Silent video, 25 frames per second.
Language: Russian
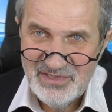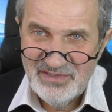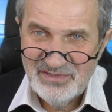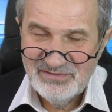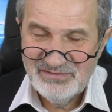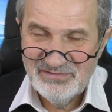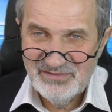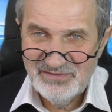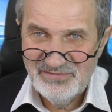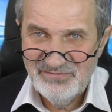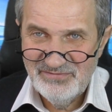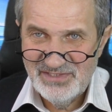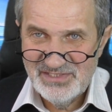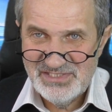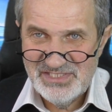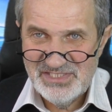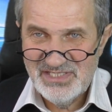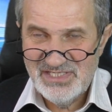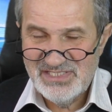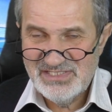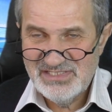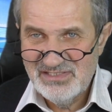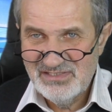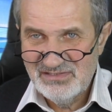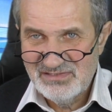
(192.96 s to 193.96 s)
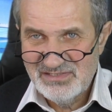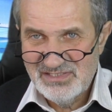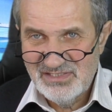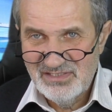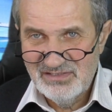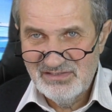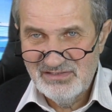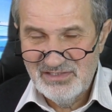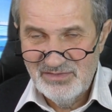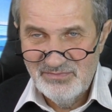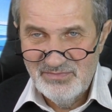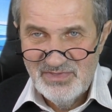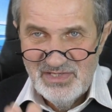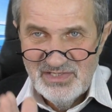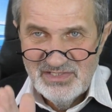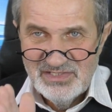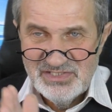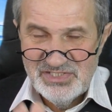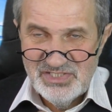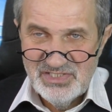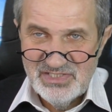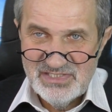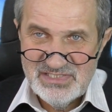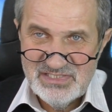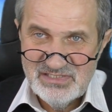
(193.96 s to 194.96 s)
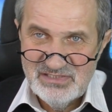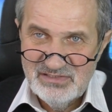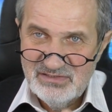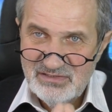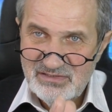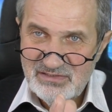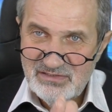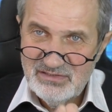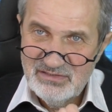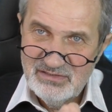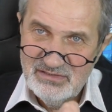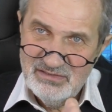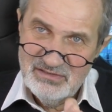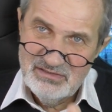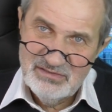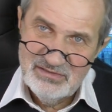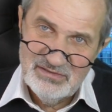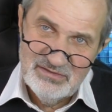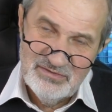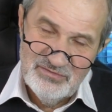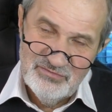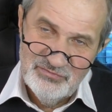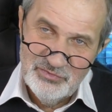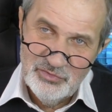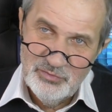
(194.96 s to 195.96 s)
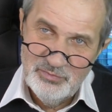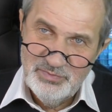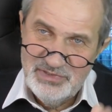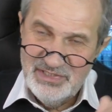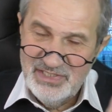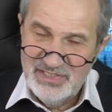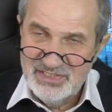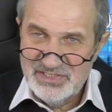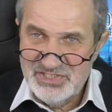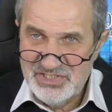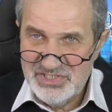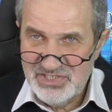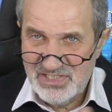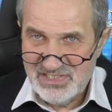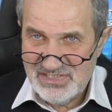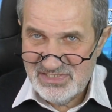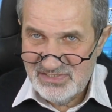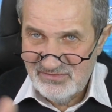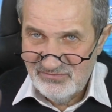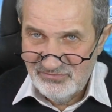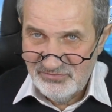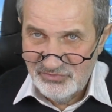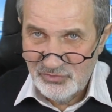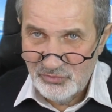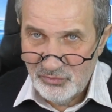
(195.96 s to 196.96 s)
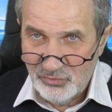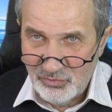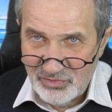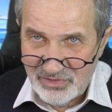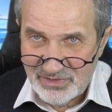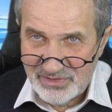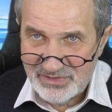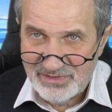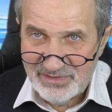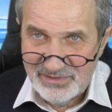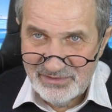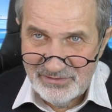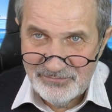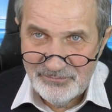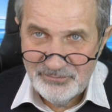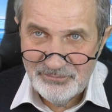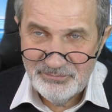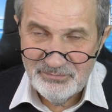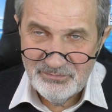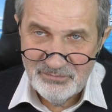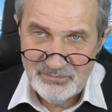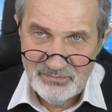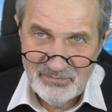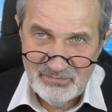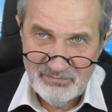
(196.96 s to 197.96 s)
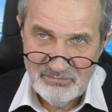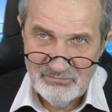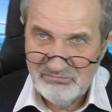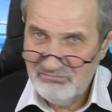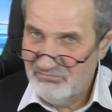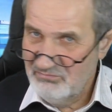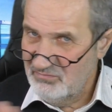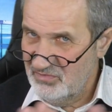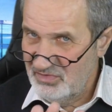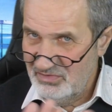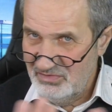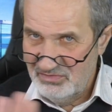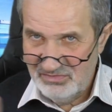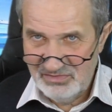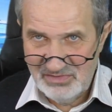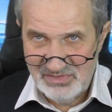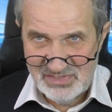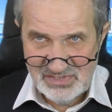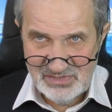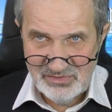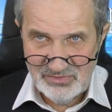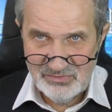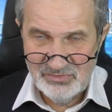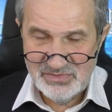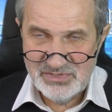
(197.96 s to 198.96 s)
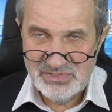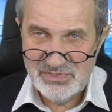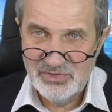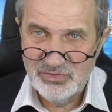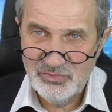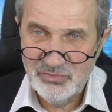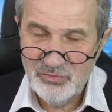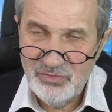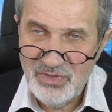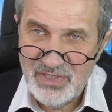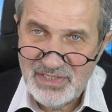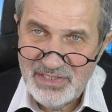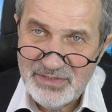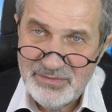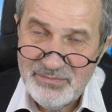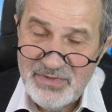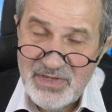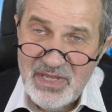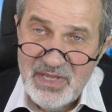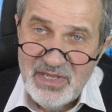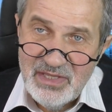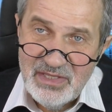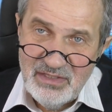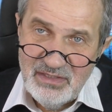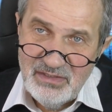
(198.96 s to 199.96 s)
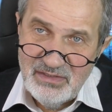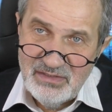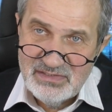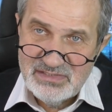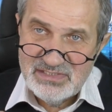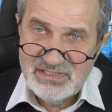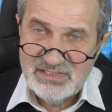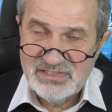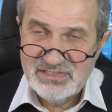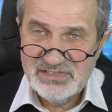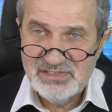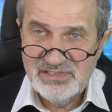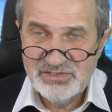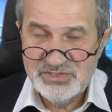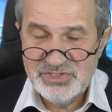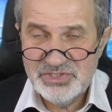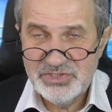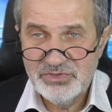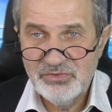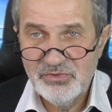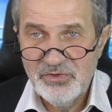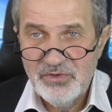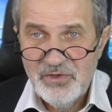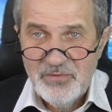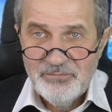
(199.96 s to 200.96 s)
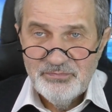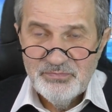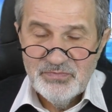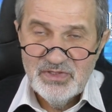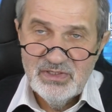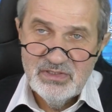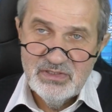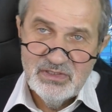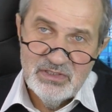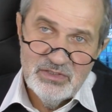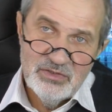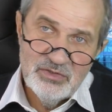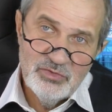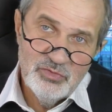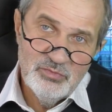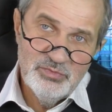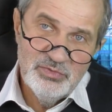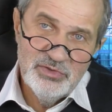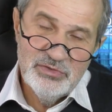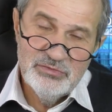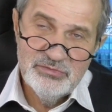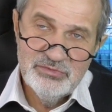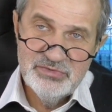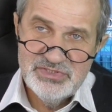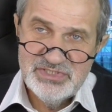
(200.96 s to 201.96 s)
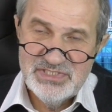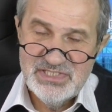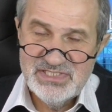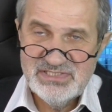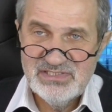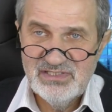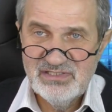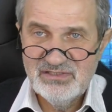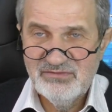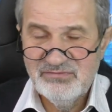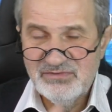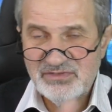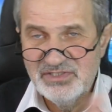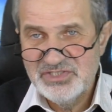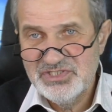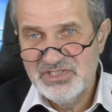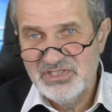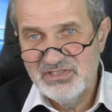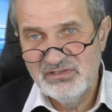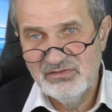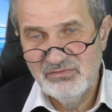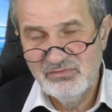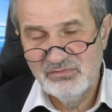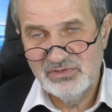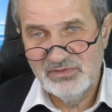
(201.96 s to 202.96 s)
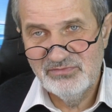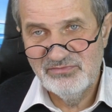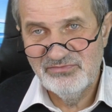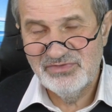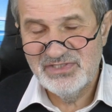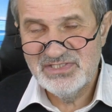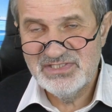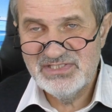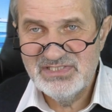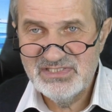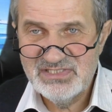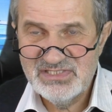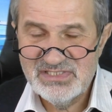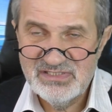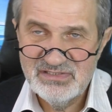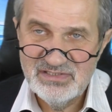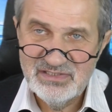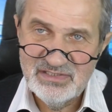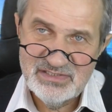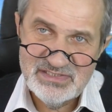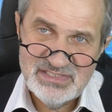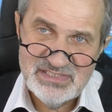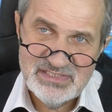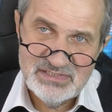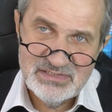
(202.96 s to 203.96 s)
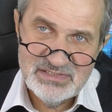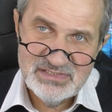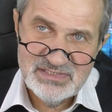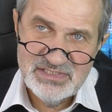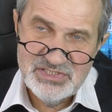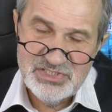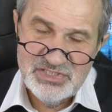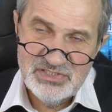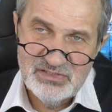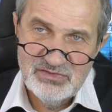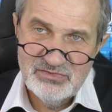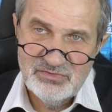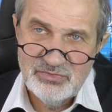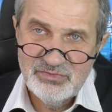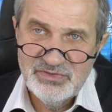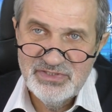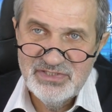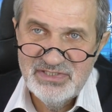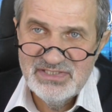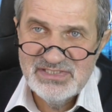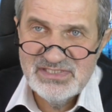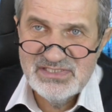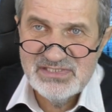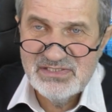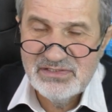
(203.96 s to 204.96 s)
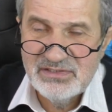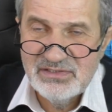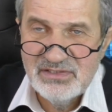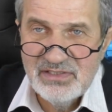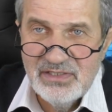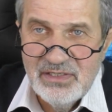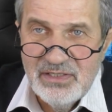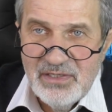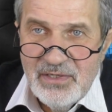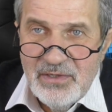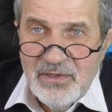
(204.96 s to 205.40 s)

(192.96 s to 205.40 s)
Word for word: на две части, так сказать, там часть э, в рублях, часть в долларах. Это остается актуальным. И сказал, что э, рублевую часть надо вложить ну, там, в российские акции, значит, и другие ценные